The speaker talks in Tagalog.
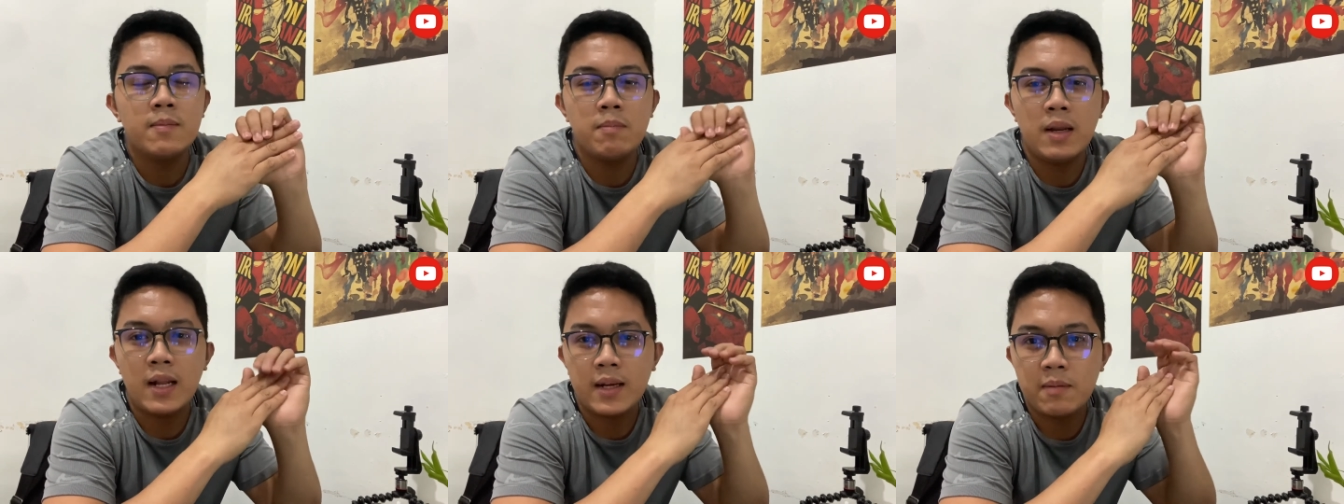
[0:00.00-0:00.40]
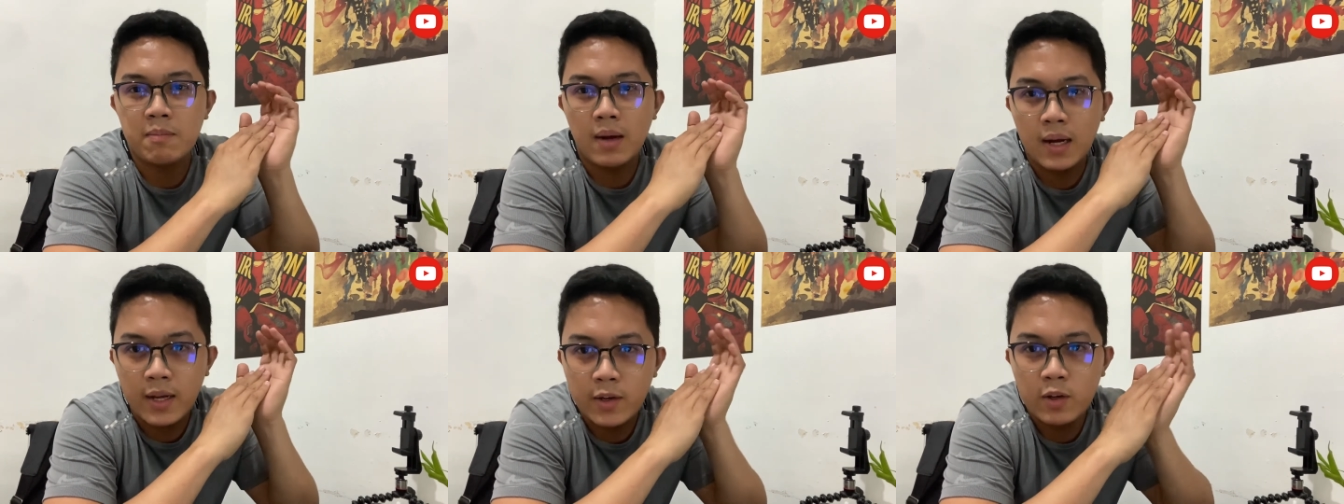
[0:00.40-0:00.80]
Malaking
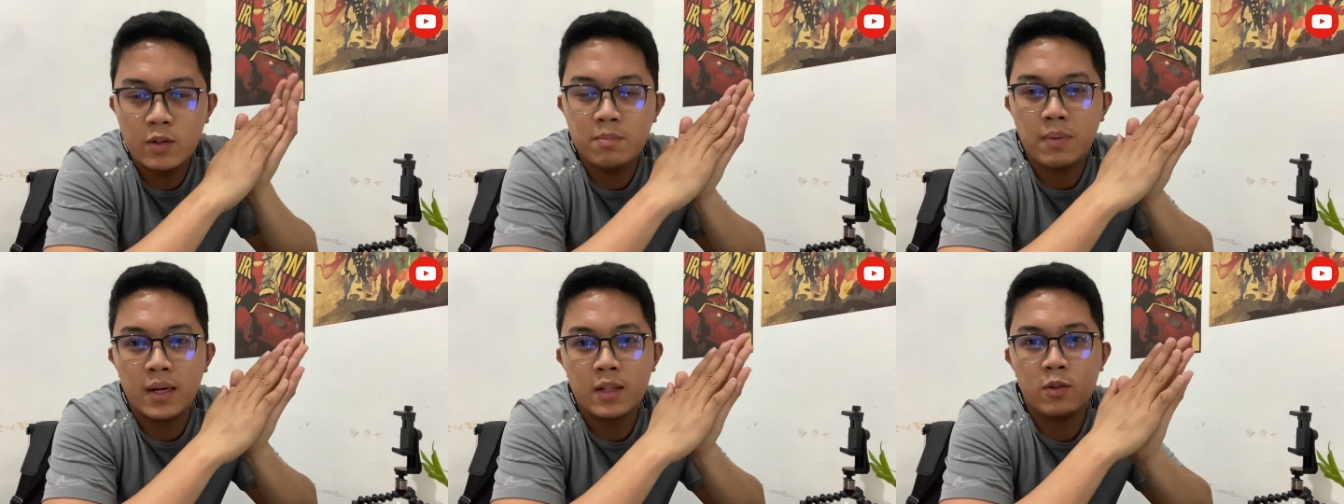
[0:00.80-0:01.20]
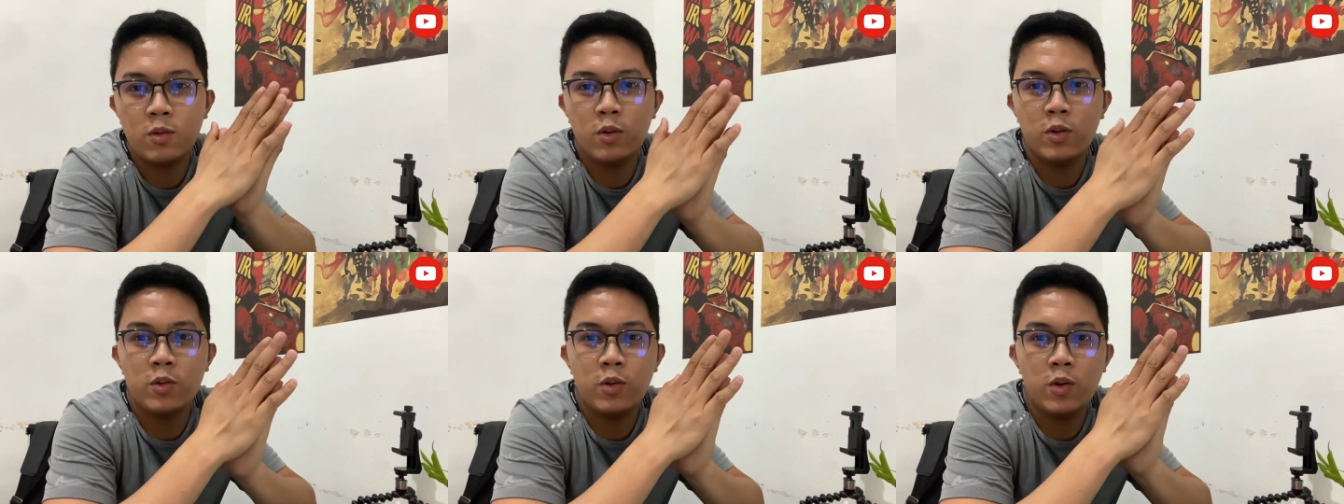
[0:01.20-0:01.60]
bagay yun para
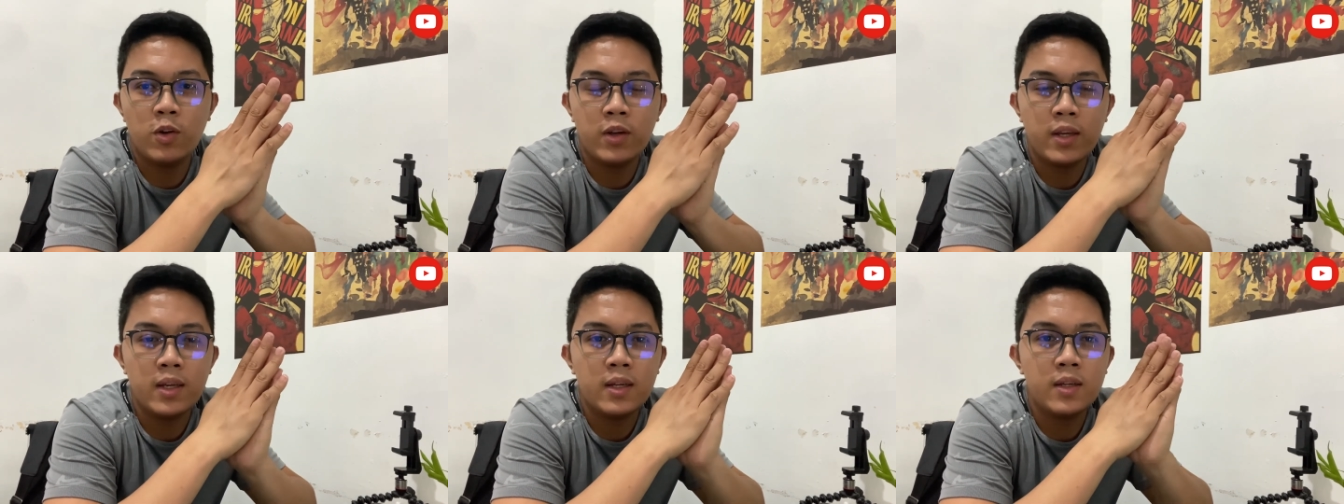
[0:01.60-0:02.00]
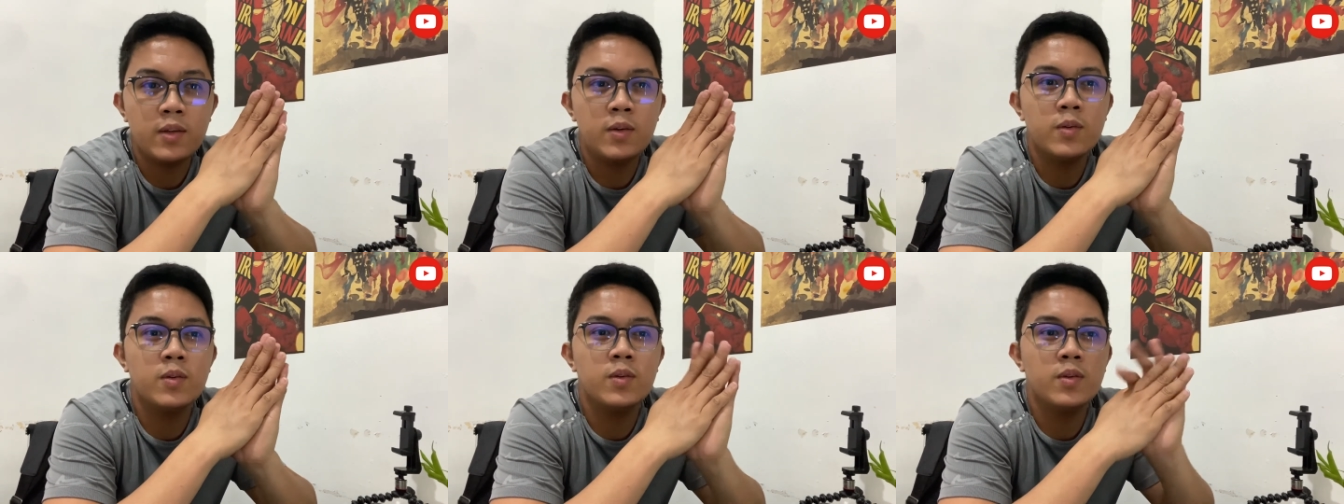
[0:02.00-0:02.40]
tuloy-tuloy
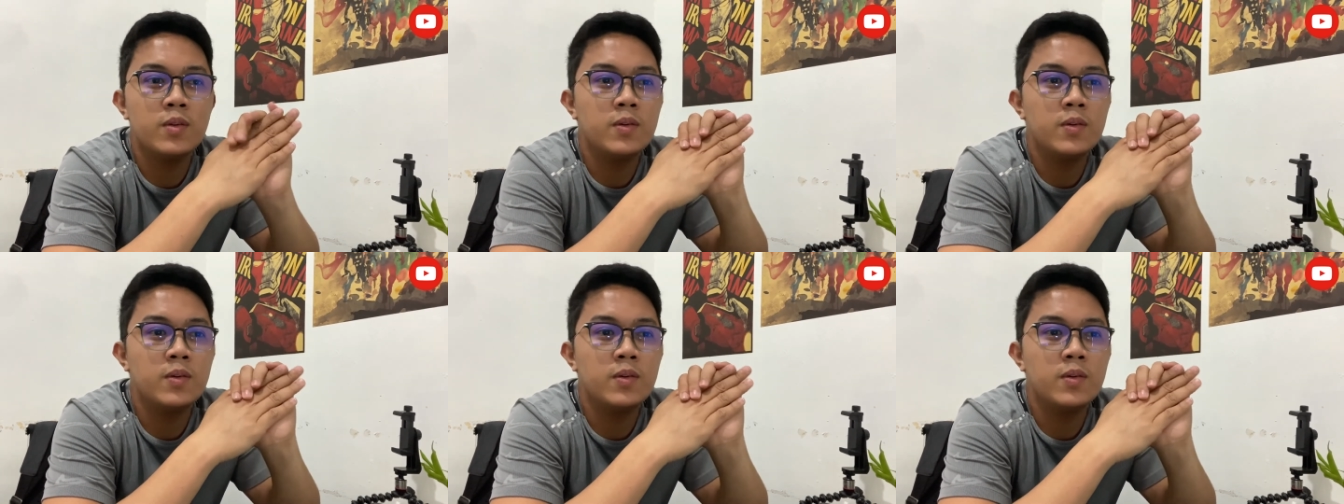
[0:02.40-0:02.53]
yung